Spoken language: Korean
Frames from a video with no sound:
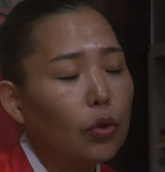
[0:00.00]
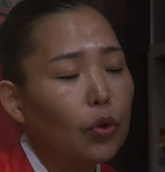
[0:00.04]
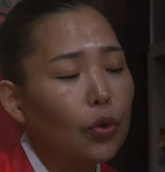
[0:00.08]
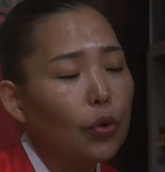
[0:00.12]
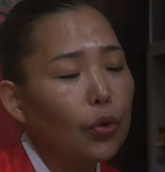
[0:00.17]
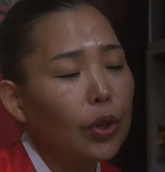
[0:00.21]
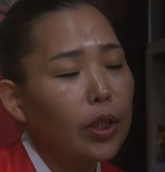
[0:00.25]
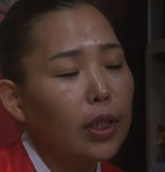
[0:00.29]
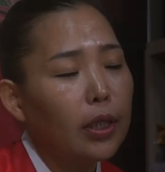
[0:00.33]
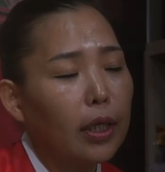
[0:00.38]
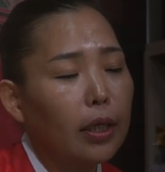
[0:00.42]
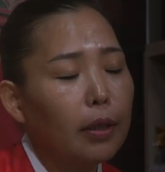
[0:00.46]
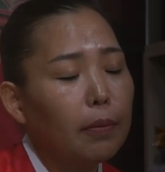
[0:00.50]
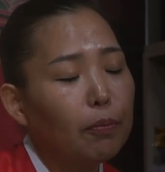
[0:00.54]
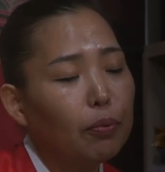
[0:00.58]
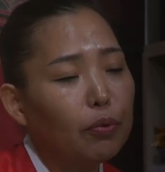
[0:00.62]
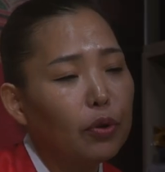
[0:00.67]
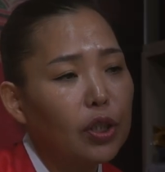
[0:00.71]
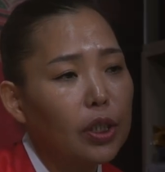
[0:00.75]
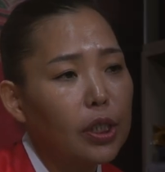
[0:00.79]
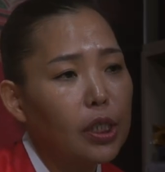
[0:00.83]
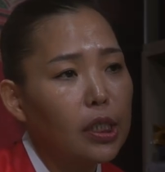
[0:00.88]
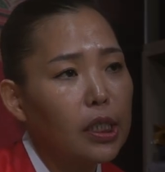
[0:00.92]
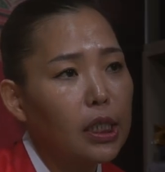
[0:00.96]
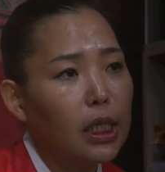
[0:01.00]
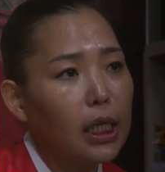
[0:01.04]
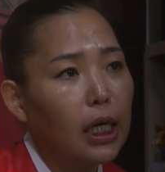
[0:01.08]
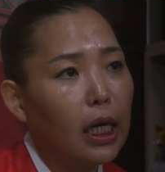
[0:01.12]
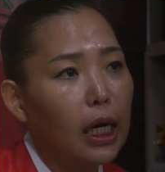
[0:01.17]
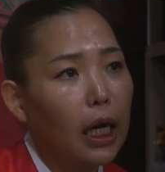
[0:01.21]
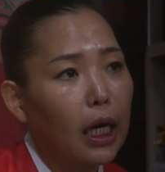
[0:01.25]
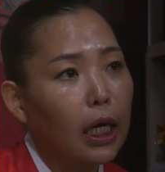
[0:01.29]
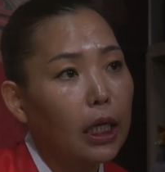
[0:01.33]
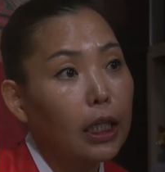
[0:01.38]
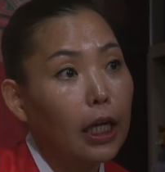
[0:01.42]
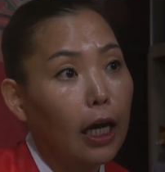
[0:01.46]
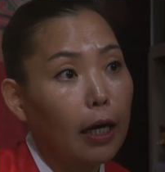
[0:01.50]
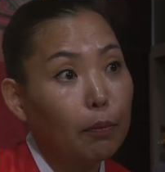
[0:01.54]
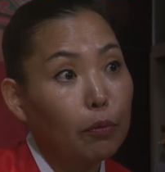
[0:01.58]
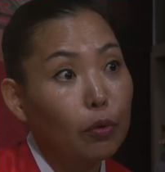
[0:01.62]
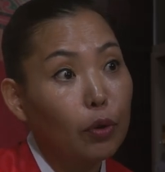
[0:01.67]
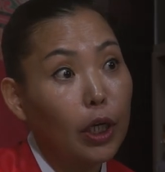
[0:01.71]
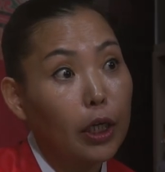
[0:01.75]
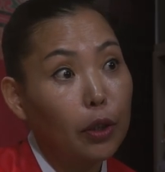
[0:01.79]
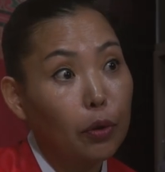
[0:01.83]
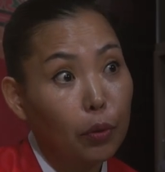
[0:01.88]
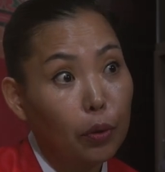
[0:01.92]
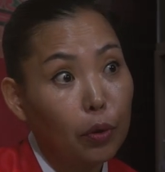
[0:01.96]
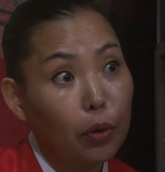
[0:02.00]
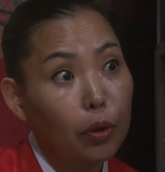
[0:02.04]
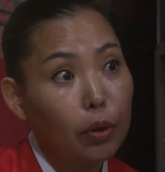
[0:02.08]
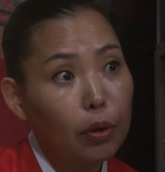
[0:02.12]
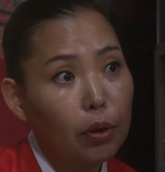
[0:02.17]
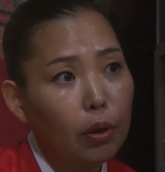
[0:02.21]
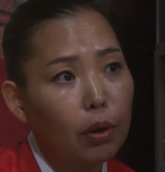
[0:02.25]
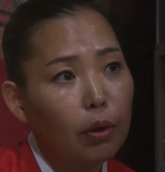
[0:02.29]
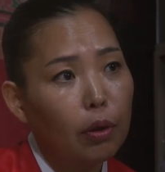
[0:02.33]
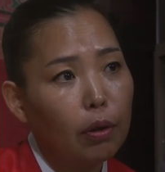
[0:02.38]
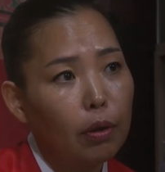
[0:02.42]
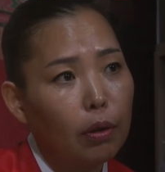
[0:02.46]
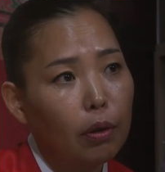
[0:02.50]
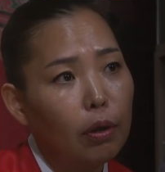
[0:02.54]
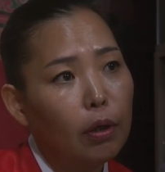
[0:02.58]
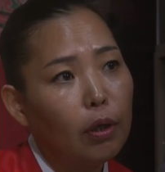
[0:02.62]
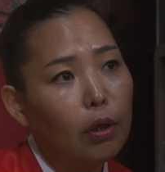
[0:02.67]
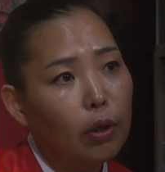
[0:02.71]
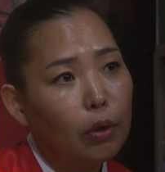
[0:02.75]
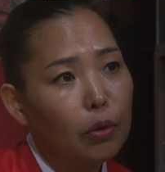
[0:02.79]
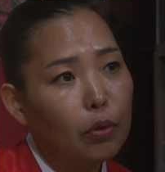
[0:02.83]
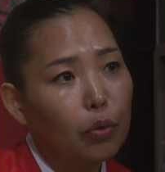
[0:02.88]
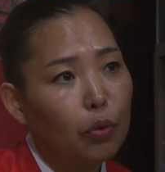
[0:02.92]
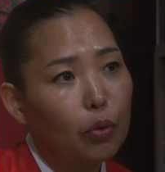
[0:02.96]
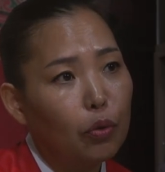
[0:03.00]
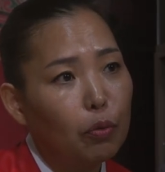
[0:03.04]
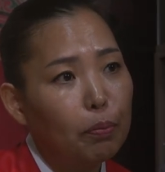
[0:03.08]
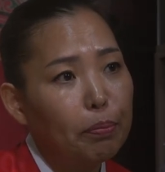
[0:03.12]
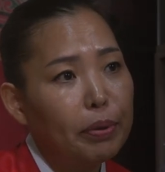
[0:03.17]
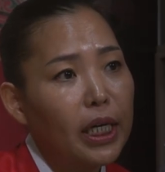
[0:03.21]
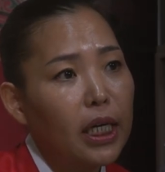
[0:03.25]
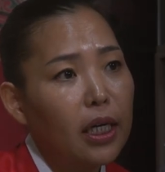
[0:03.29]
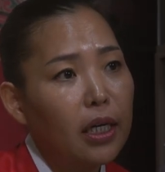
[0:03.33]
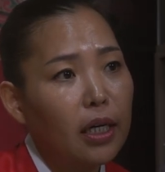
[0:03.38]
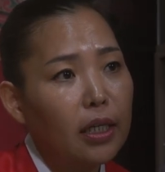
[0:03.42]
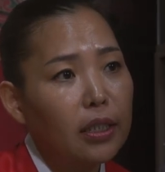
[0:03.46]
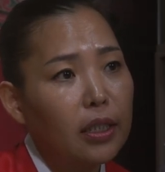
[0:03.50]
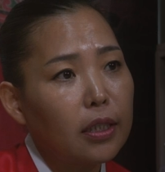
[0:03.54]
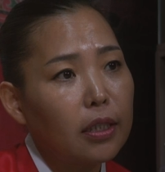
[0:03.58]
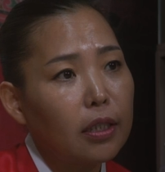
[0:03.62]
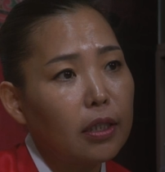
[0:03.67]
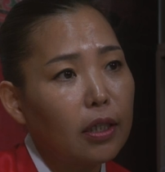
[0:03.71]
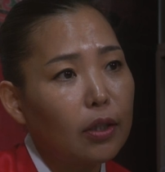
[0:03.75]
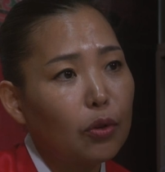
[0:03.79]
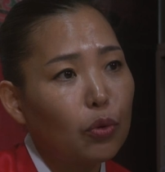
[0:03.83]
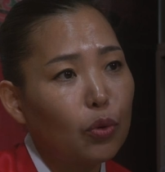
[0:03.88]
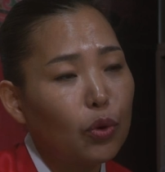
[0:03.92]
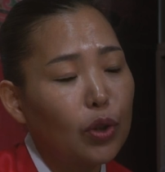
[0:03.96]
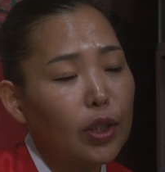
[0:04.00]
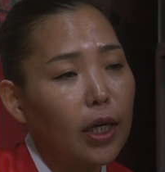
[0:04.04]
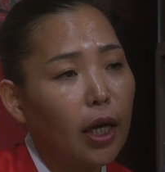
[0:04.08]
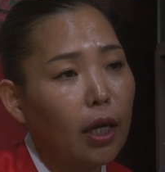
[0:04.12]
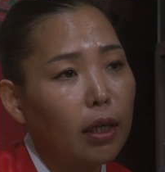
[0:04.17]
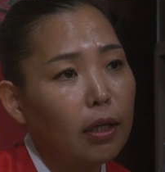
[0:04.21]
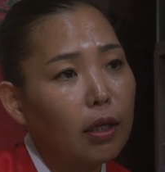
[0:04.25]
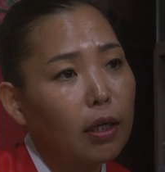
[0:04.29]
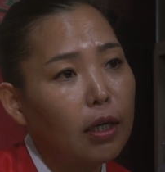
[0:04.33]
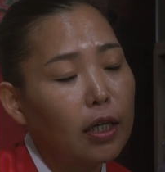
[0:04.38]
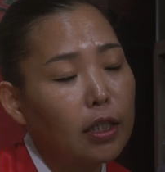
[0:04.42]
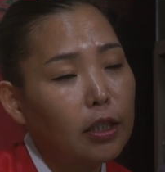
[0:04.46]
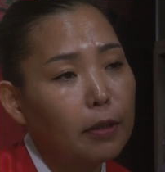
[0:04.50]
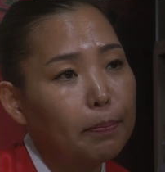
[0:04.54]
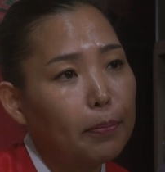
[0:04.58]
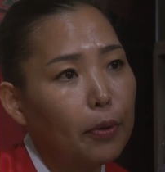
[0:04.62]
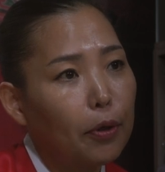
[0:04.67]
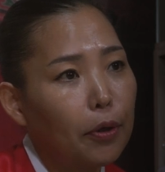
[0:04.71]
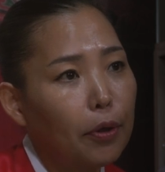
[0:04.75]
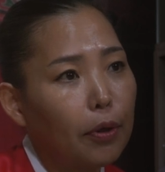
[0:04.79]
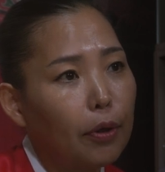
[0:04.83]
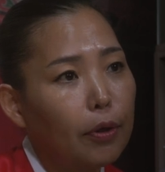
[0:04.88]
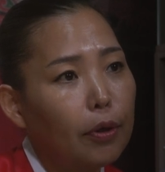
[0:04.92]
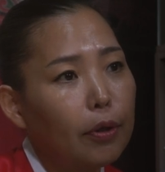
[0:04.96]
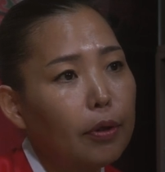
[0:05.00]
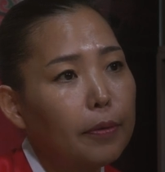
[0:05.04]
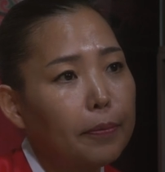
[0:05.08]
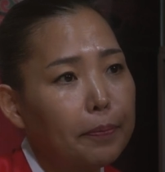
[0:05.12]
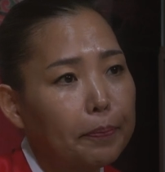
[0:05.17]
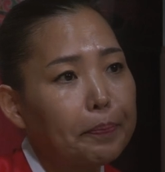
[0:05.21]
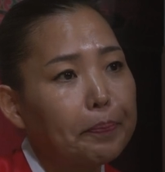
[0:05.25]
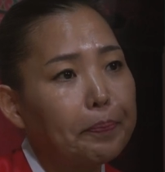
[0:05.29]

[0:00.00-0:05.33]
충이 부딪히니까 아무래도 어, 조금 피해 가시는 게 좋지 않을까 싶어요.